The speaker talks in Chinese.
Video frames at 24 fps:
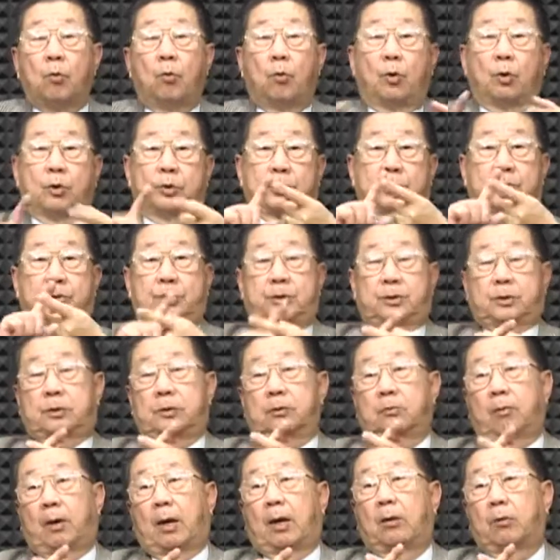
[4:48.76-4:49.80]
过
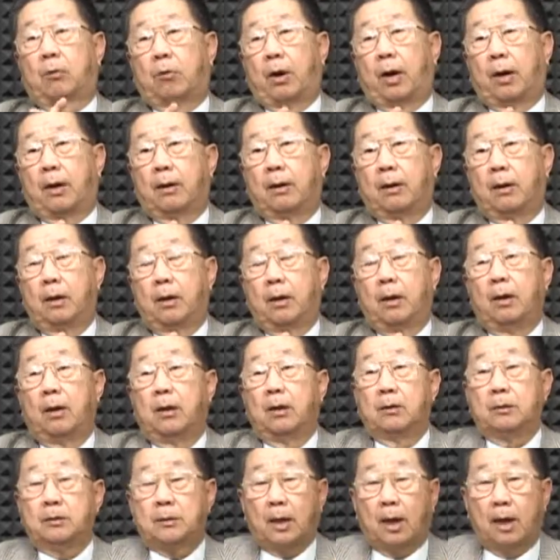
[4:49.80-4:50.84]
十万块，
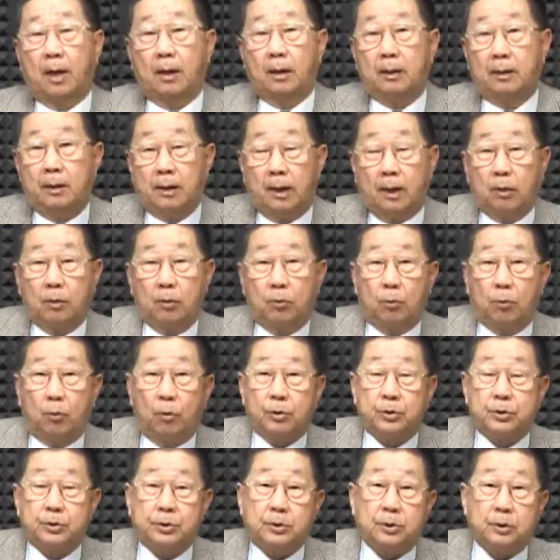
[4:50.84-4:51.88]
当人
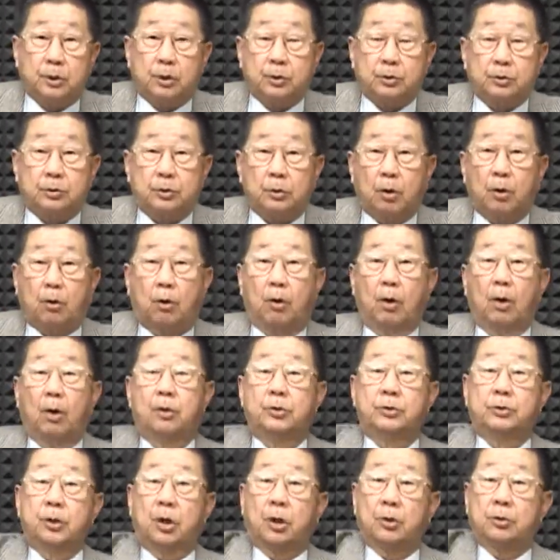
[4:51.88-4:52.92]
过世的时候
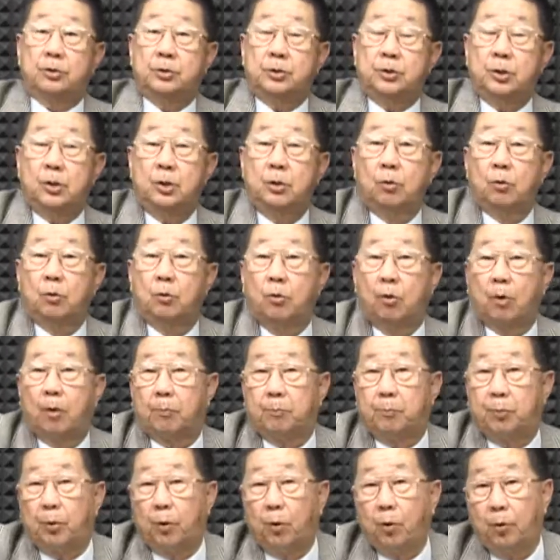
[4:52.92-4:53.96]
就要经过
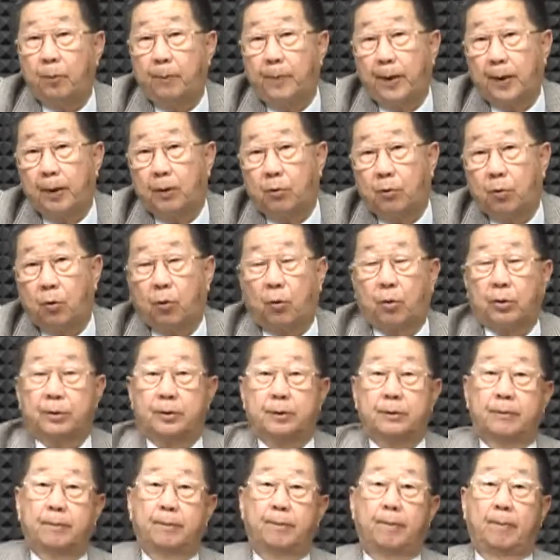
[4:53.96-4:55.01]
probate court。
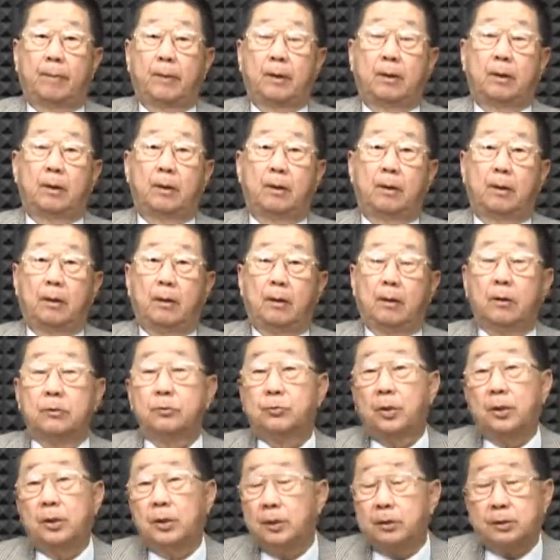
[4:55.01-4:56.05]

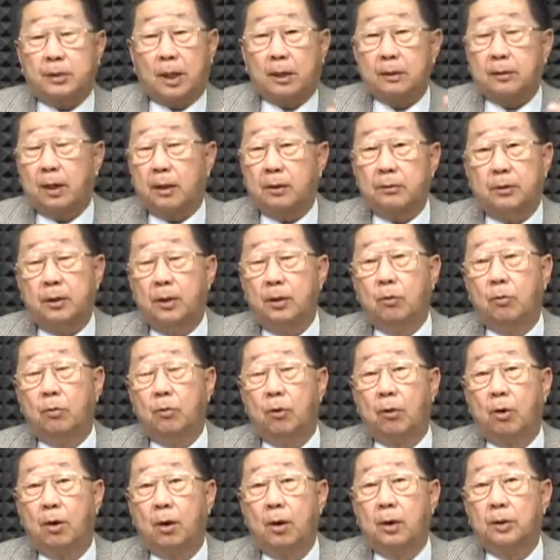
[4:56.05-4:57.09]
所以你常常听
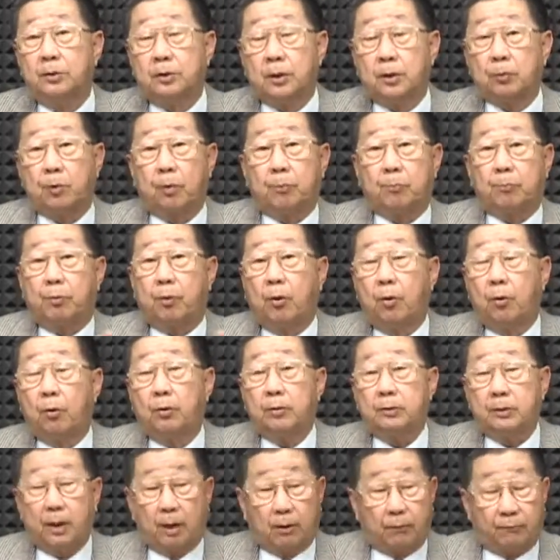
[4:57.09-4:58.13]
过叫做 p r o
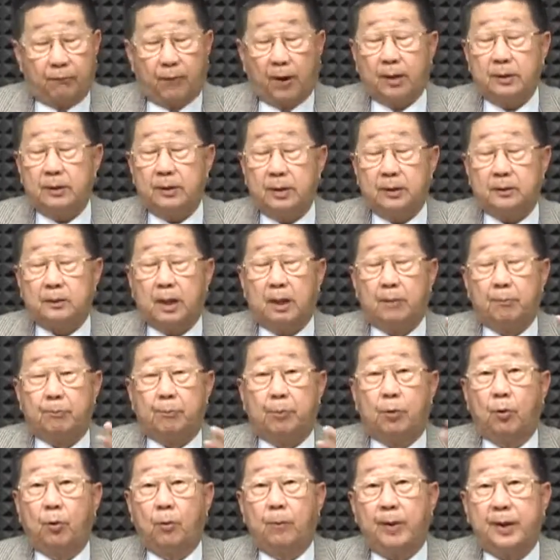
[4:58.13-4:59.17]
那个房地产
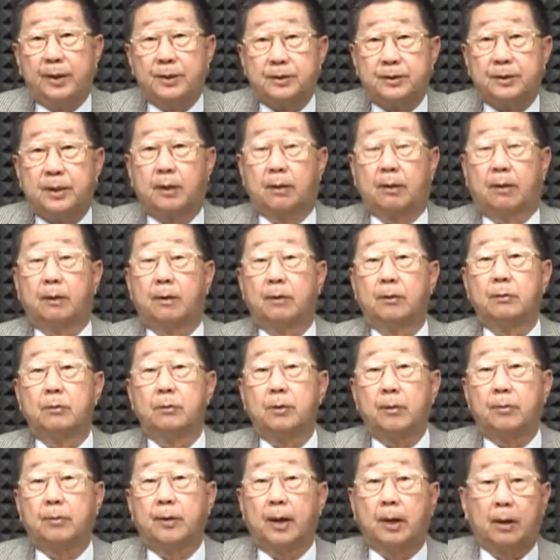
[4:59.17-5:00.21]
probate sale，
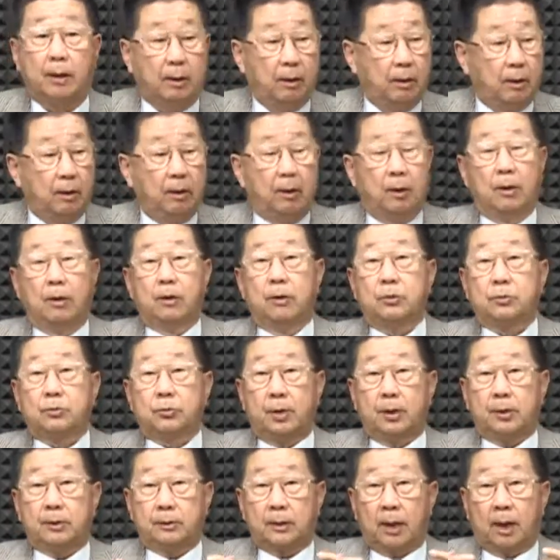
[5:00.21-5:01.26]
对不对？
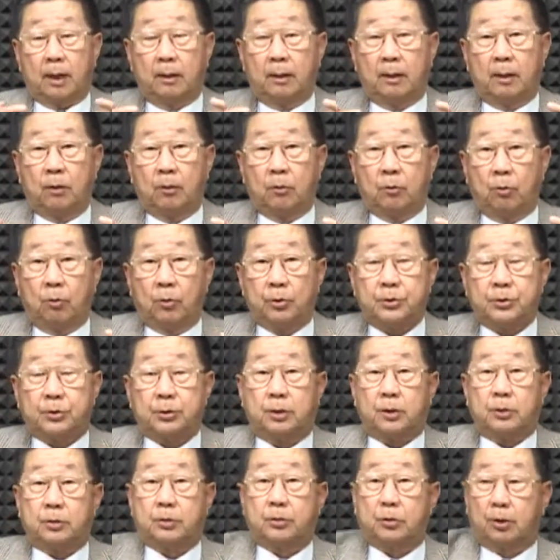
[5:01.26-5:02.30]
所以当人过
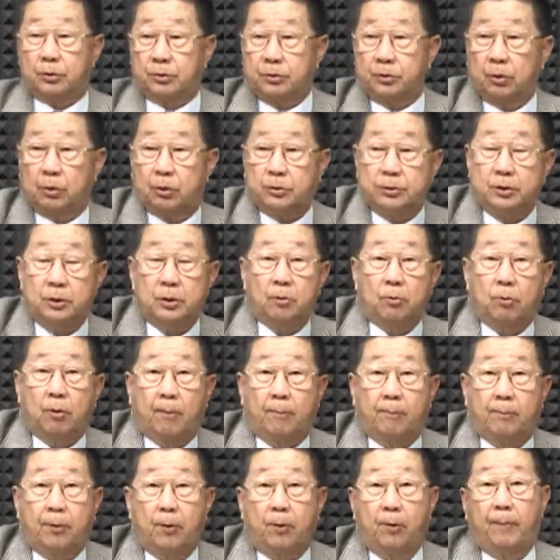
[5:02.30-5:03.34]
世的时候就要经
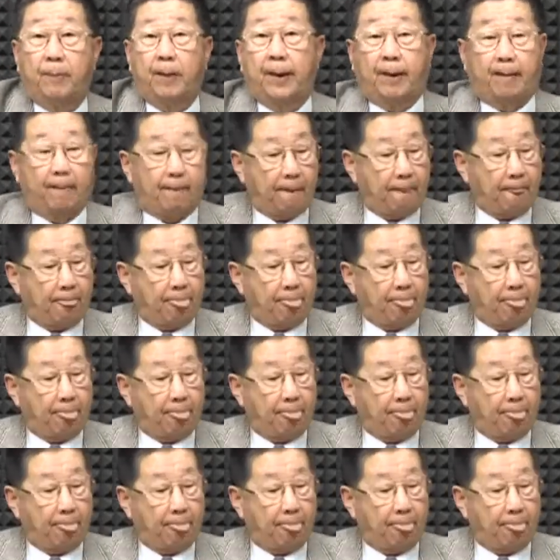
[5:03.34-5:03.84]
过 probate。